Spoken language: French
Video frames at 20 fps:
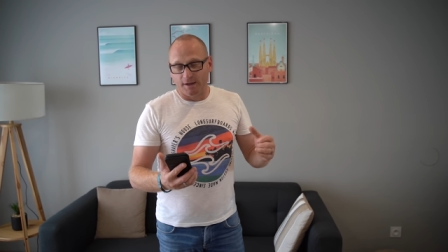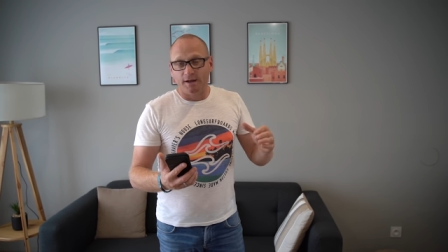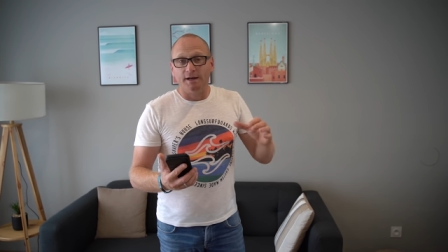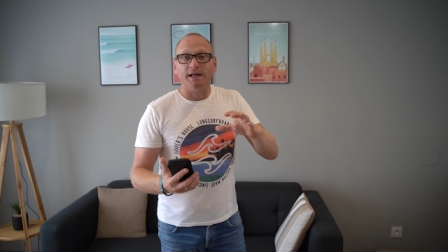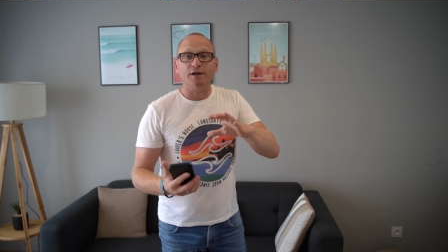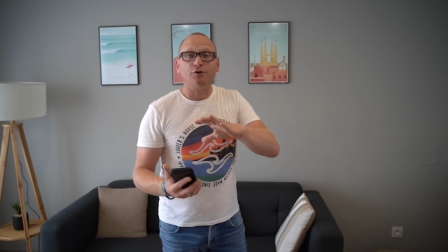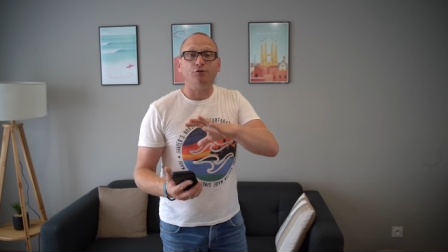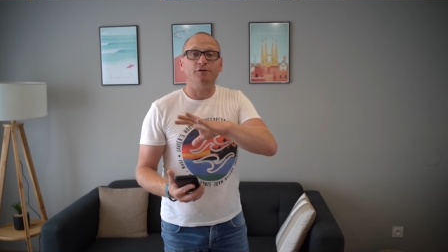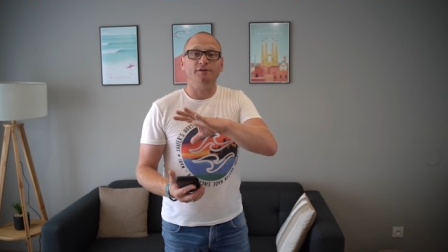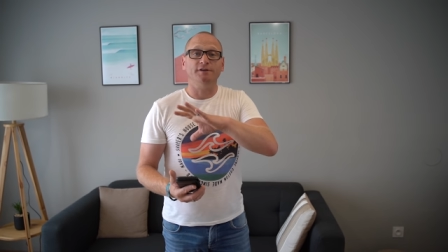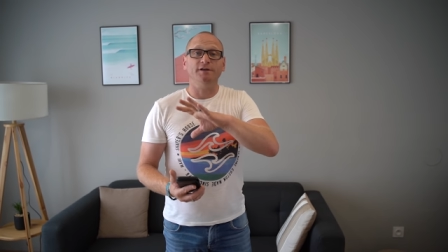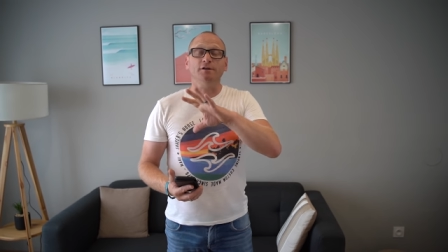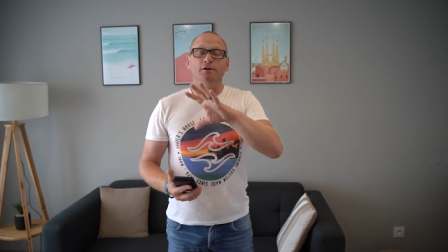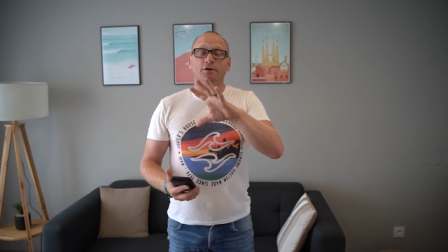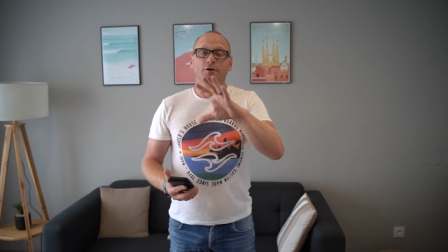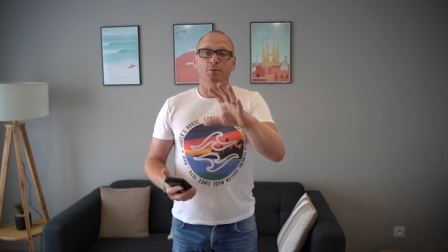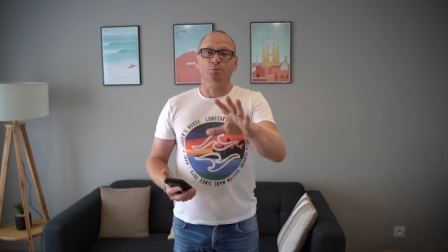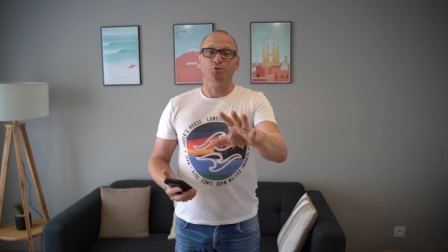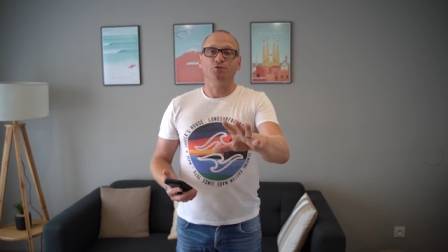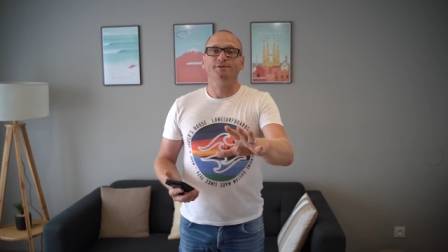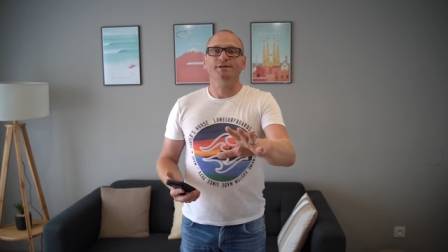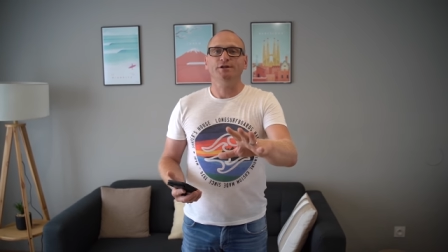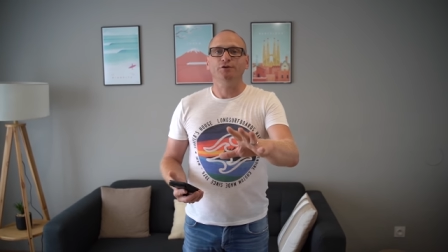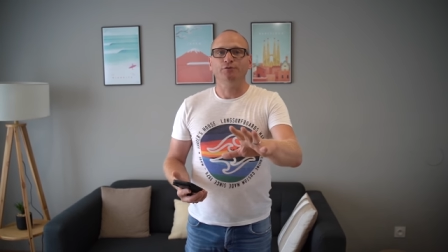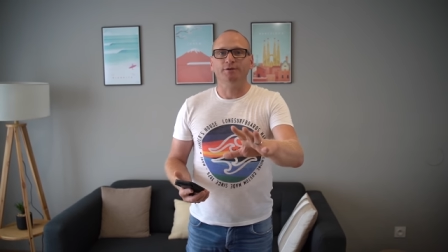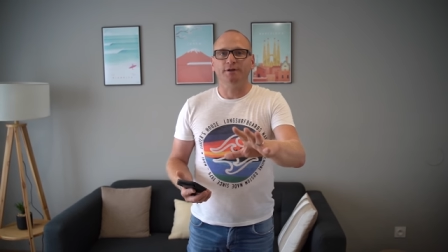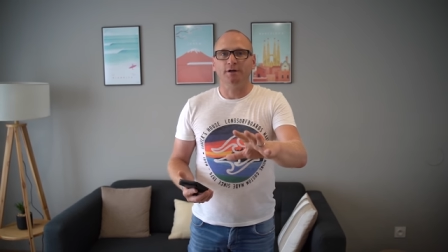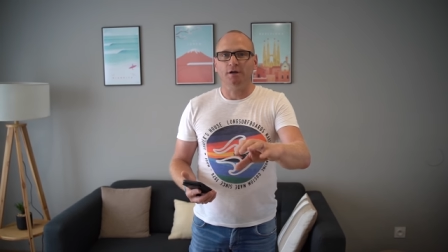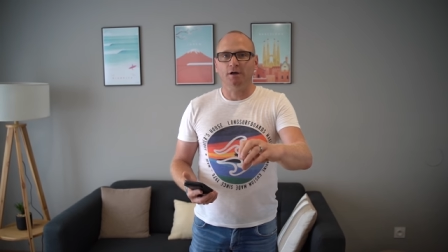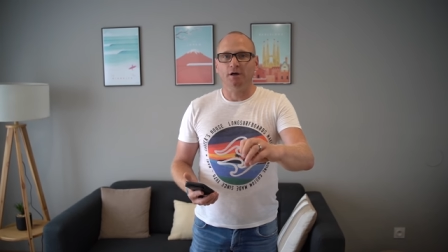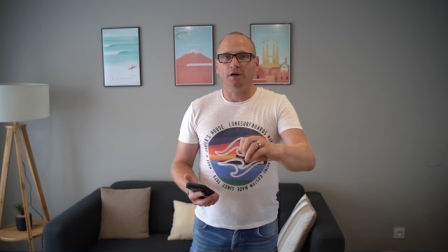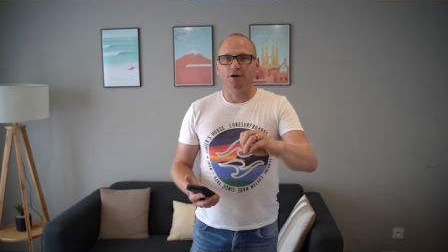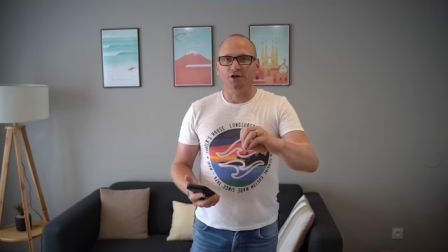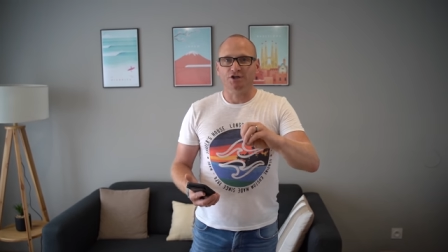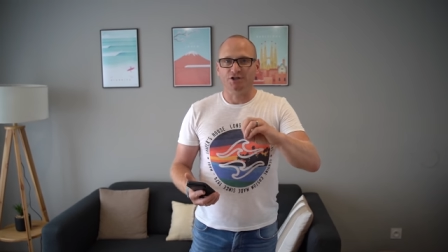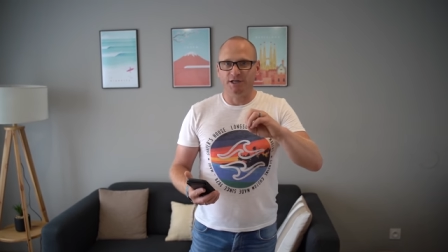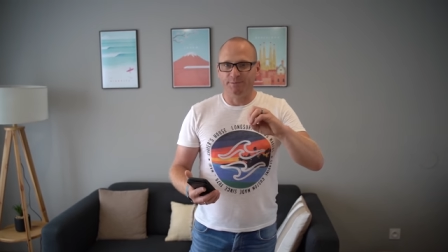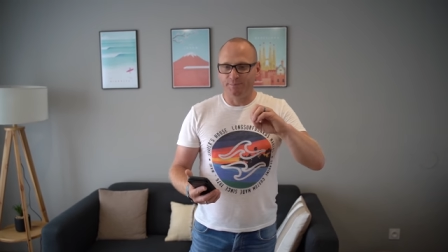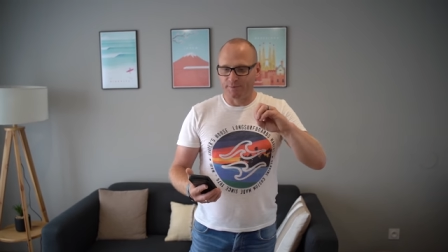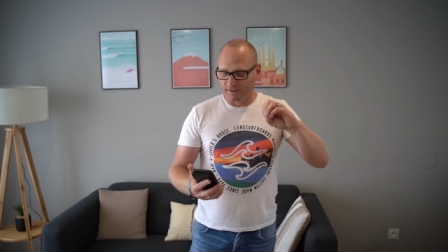La cuisine, comme je disais tout à l'heure,
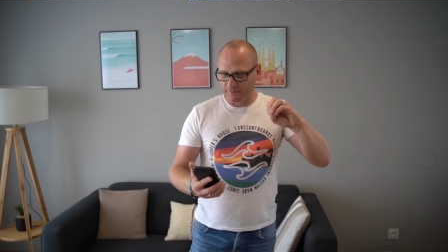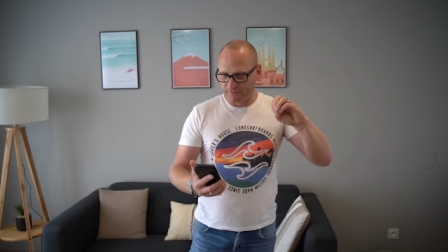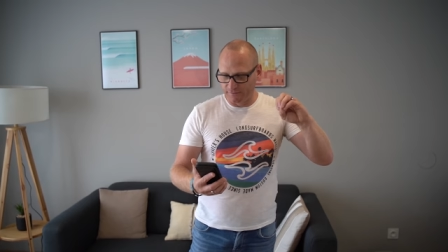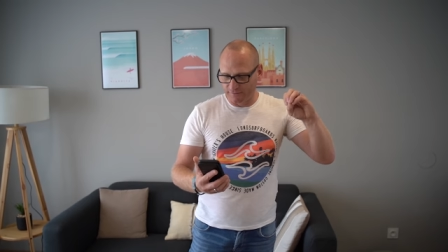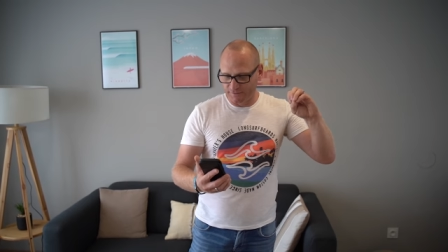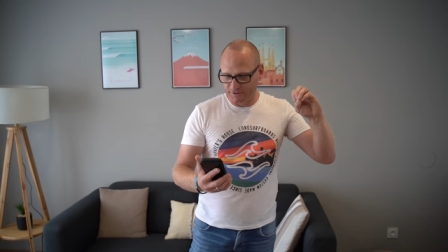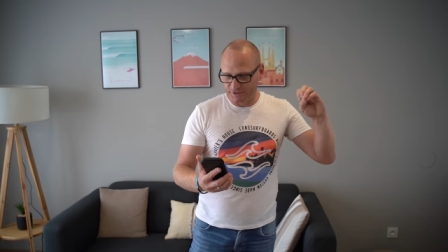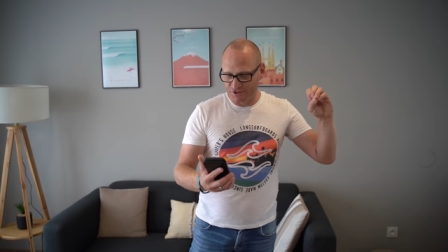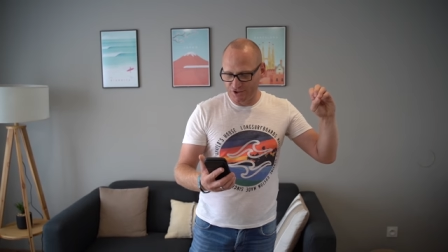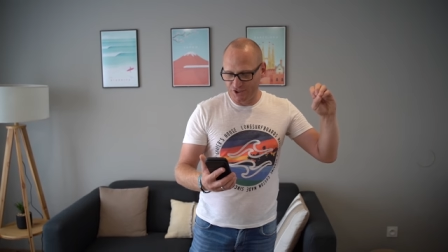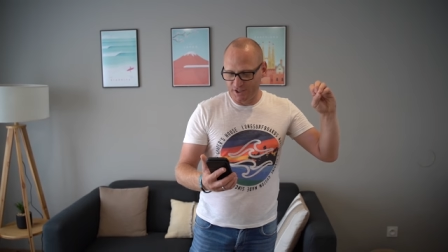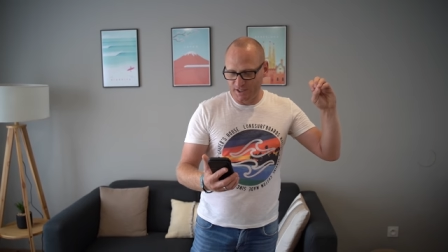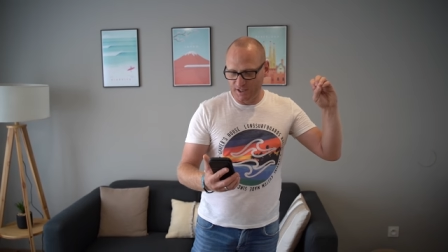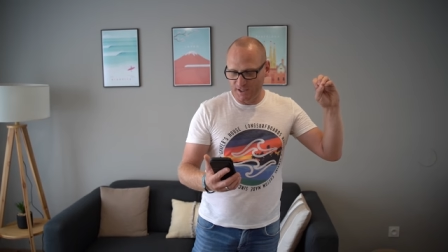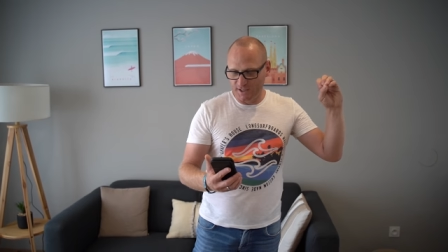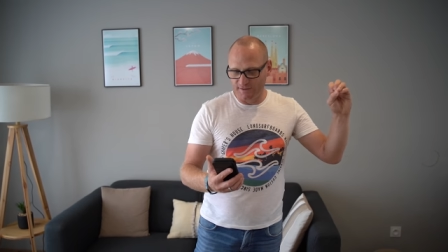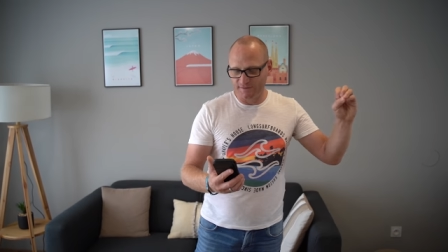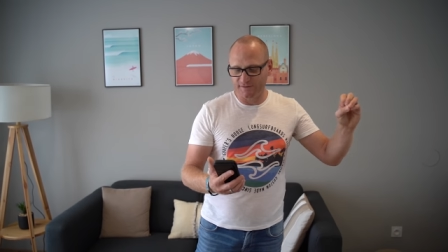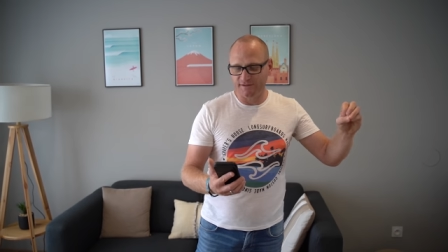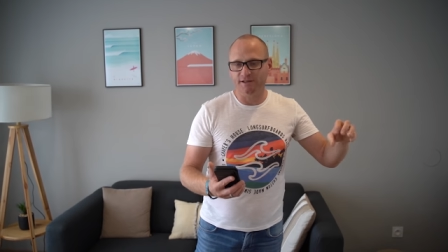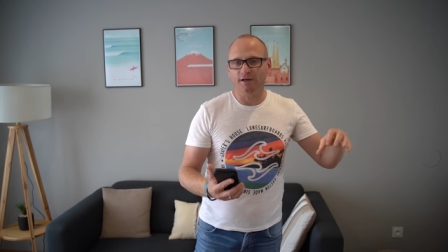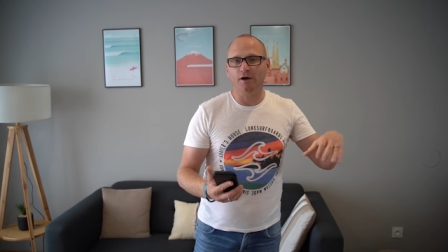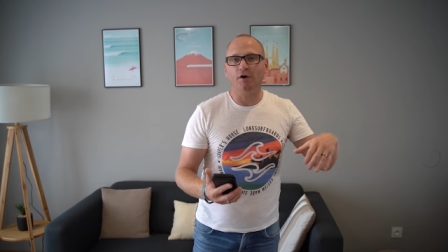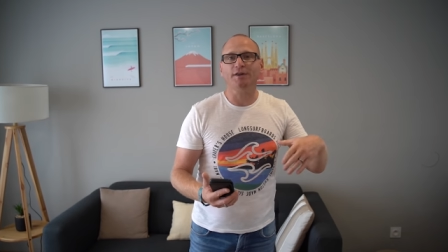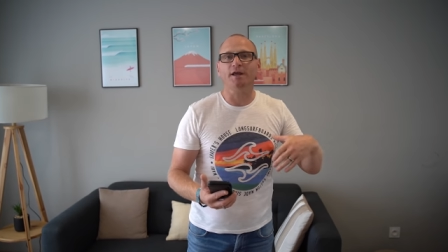je l'ai prise chez Xina,